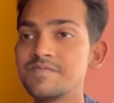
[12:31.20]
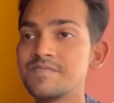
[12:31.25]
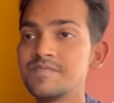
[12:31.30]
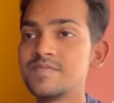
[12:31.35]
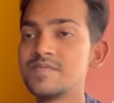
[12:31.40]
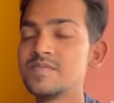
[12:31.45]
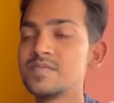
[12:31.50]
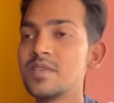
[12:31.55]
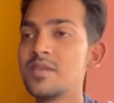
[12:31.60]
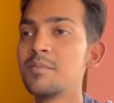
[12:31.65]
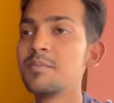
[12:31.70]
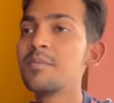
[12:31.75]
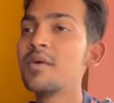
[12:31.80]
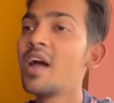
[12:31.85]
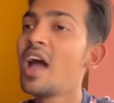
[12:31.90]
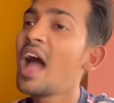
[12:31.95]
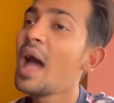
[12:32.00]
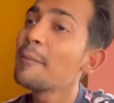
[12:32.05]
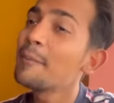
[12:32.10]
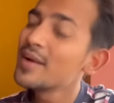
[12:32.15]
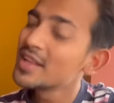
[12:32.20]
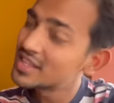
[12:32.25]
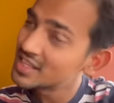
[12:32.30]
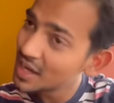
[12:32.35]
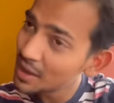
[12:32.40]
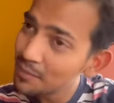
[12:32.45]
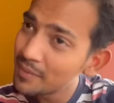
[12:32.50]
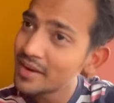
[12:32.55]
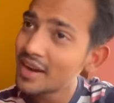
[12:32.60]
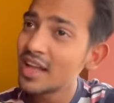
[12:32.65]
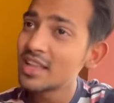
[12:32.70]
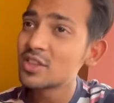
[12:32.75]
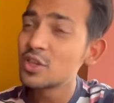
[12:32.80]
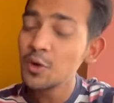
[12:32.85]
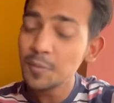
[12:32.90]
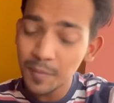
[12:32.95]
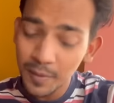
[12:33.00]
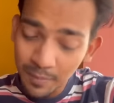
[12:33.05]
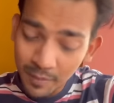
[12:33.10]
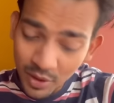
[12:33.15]
है आप अच्छा बनाती
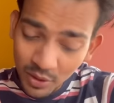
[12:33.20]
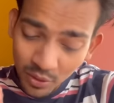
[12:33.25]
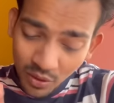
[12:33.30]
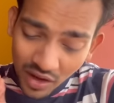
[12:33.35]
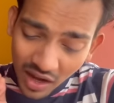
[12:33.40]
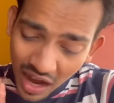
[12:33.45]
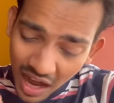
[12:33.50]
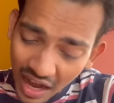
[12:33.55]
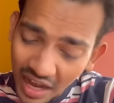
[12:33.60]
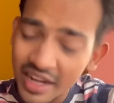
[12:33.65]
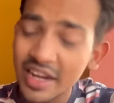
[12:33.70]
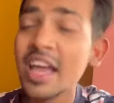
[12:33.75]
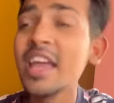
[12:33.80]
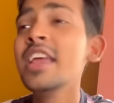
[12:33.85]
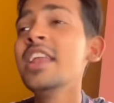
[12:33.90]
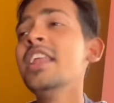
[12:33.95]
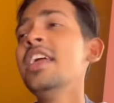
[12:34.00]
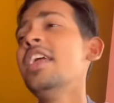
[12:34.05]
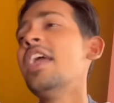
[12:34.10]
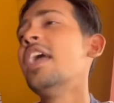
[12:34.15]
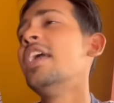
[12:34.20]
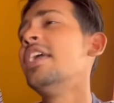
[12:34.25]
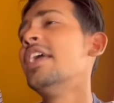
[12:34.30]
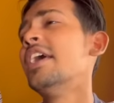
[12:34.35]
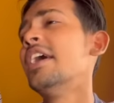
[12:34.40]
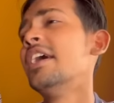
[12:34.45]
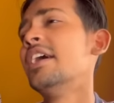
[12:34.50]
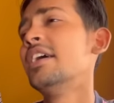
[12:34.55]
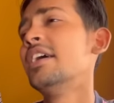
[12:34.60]
हो पर मेरे को खाना ही नहीं है ये पहले